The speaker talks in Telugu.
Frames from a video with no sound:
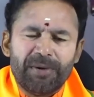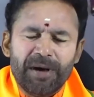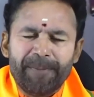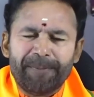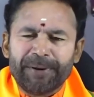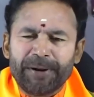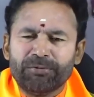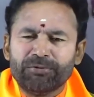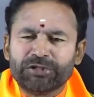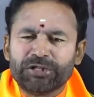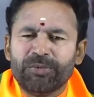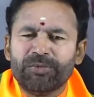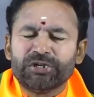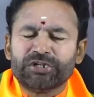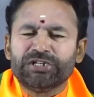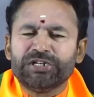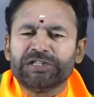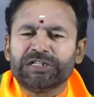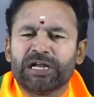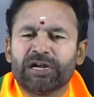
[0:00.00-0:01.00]
మా ప్రభుత్వం
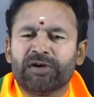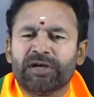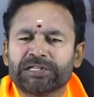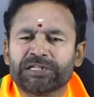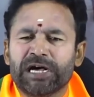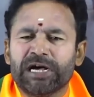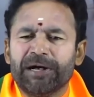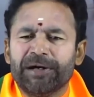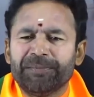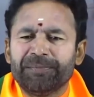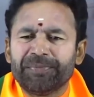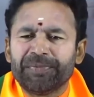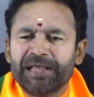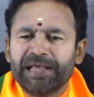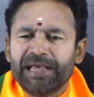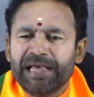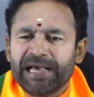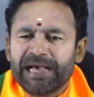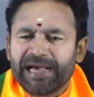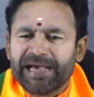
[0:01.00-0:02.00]
వచ్చిన తర్వాత
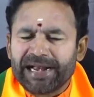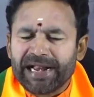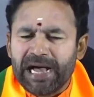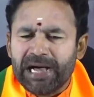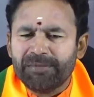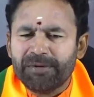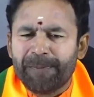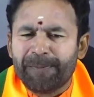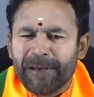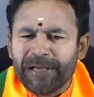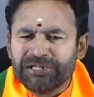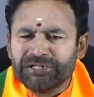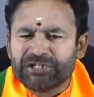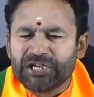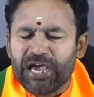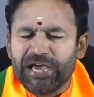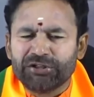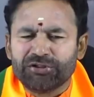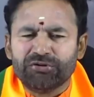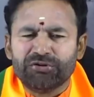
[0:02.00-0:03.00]
గ్రామ
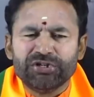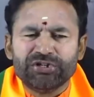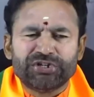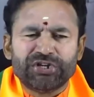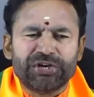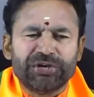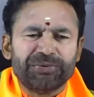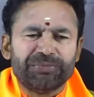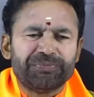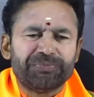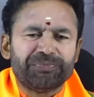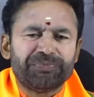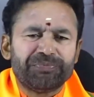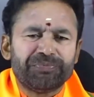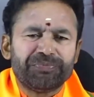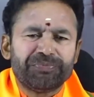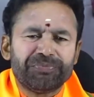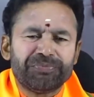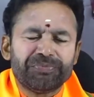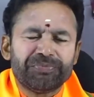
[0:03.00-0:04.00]
పంచాయతీ నుంచి
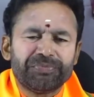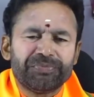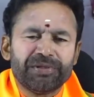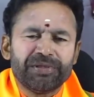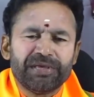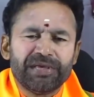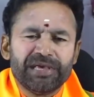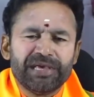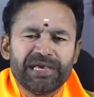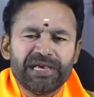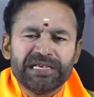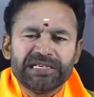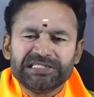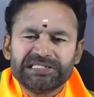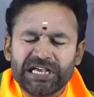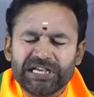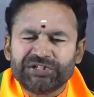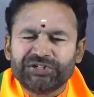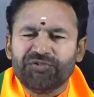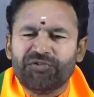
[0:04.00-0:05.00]

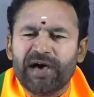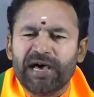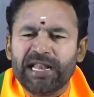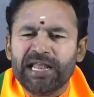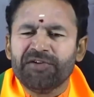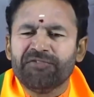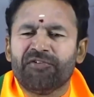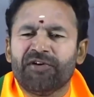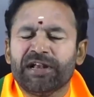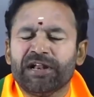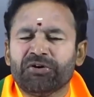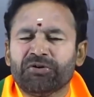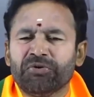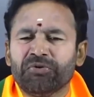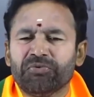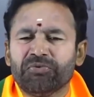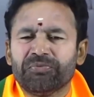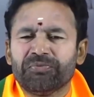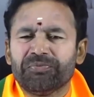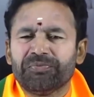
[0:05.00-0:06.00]
సచివాలయం
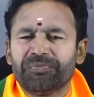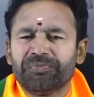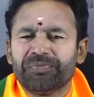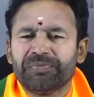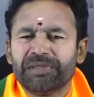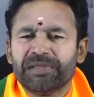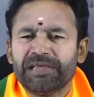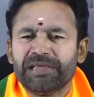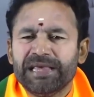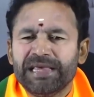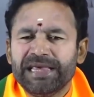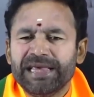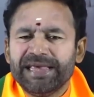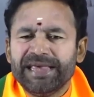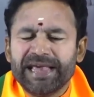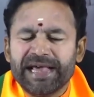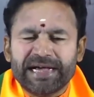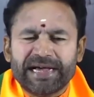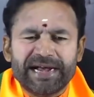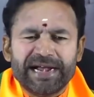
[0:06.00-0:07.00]
వరకు
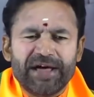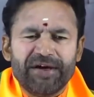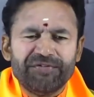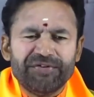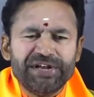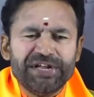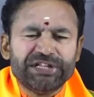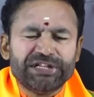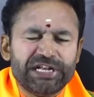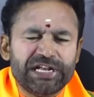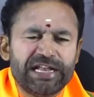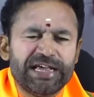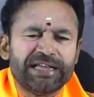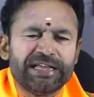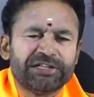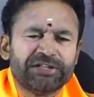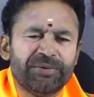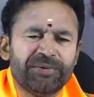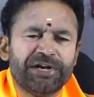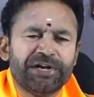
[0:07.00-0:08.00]
ఎక్కడ అవినీతి
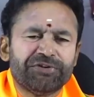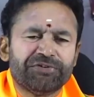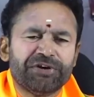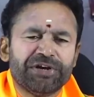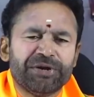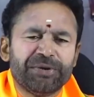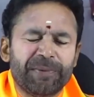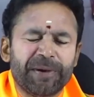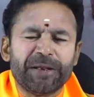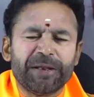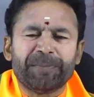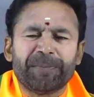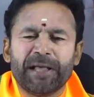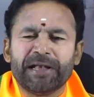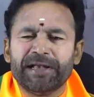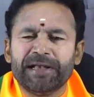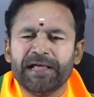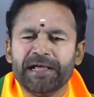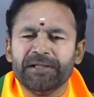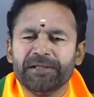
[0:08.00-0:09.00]
లేరితమైనటువంటి
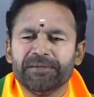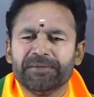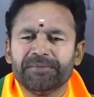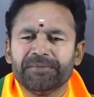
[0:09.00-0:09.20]
పరిపాలన